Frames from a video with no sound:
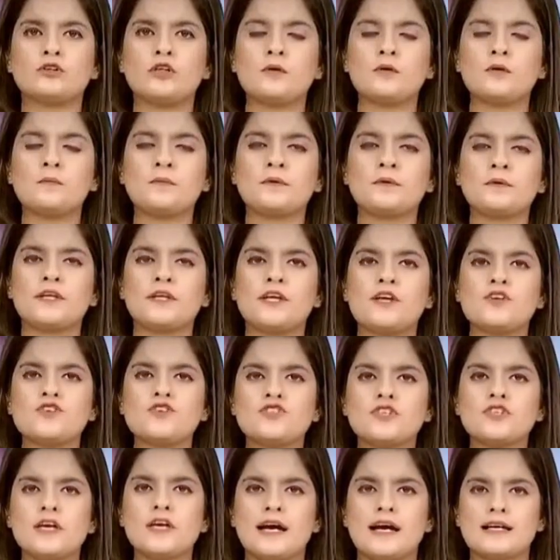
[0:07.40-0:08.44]
प्रदेश के
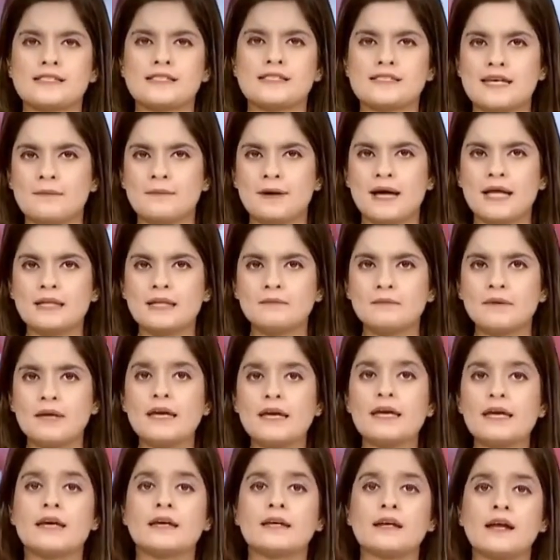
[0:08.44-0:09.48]
गाजियाबाद में खतरा
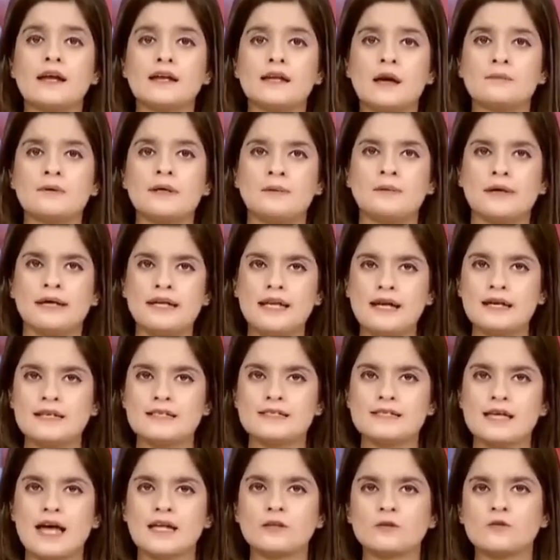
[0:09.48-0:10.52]
नाम की महिला के
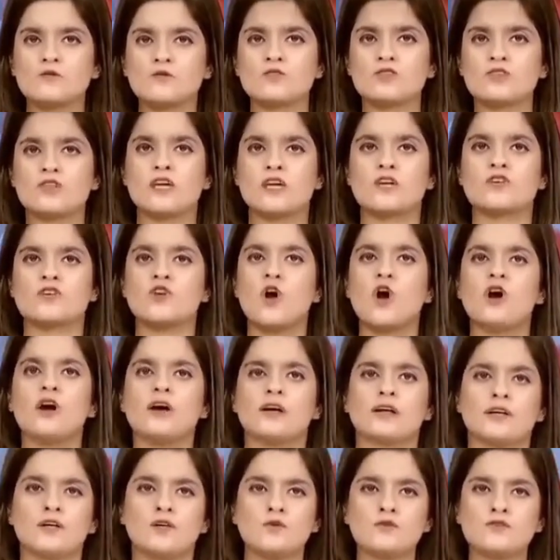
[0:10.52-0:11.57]
साथ उसके शोहर
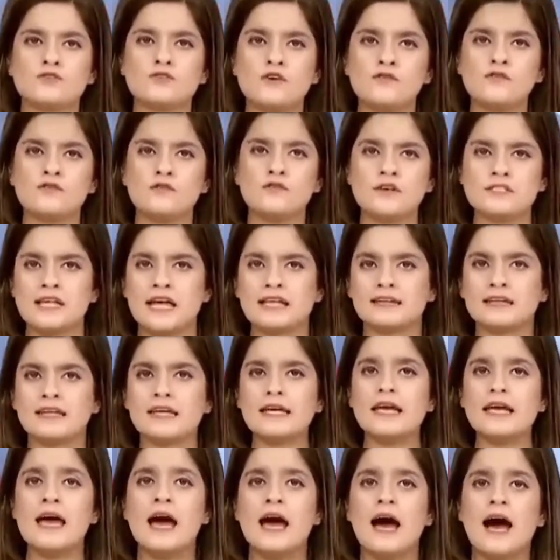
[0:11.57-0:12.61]
हाँ, हाँ,
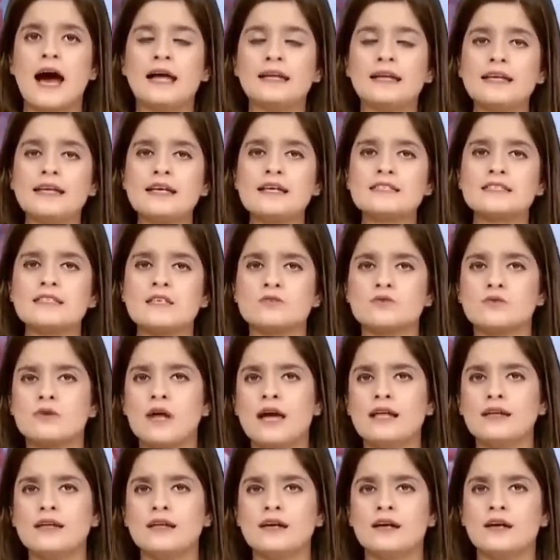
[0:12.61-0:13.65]
अन्य
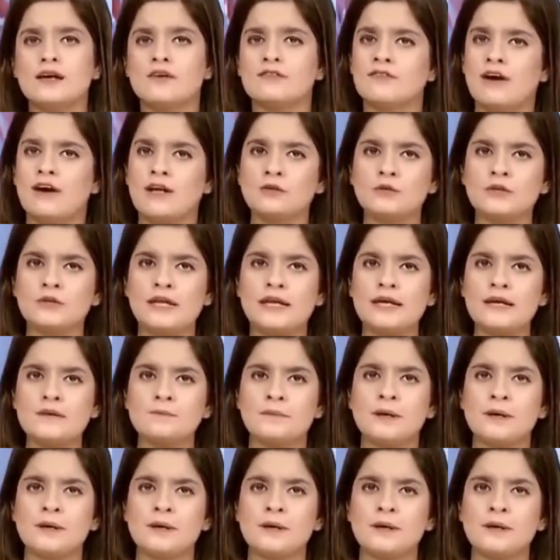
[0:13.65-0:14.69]
ससुराल वालों ने
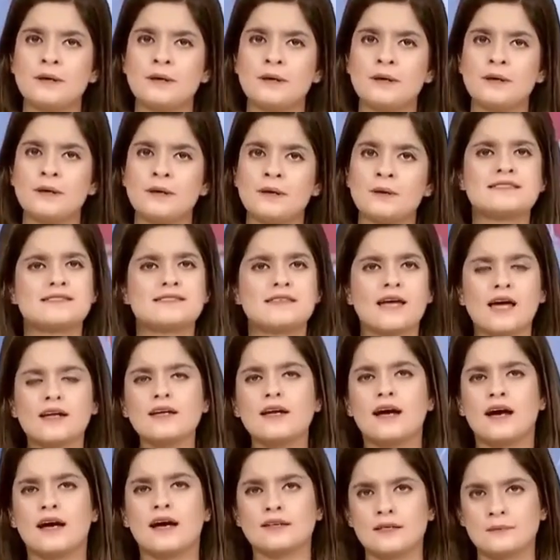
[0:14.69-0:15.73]
बर्बरता की सारी
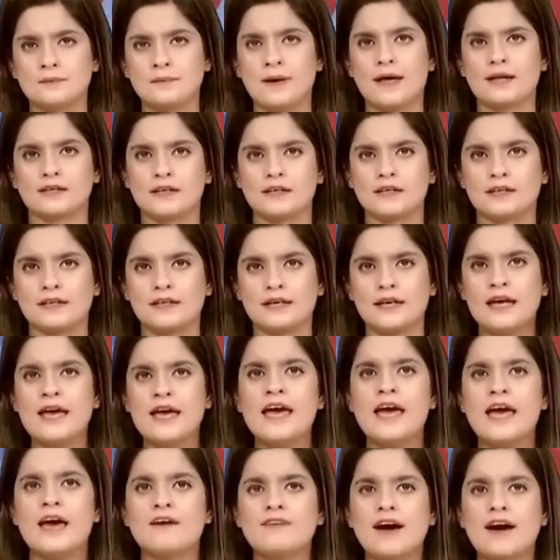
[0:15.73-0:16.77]
हदें पार कर दी
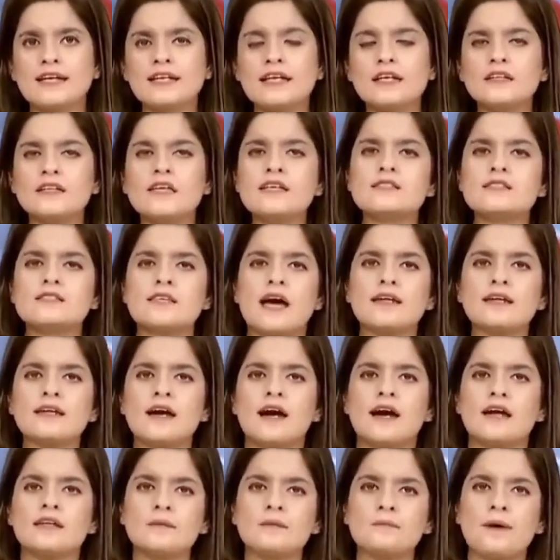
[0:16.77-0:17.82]
हैवानियत की सारी
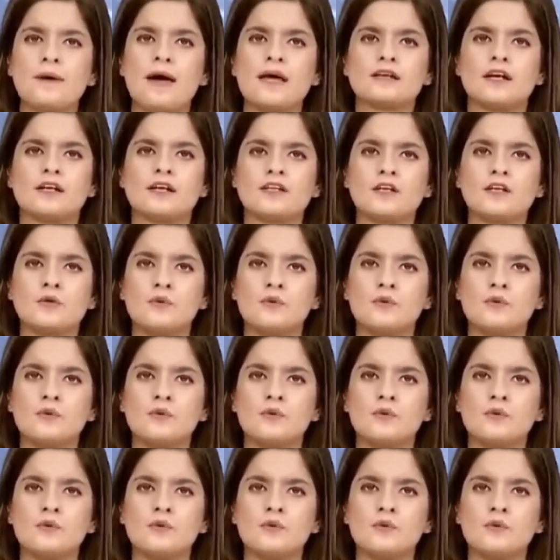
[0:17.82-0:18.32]
हदें पार करते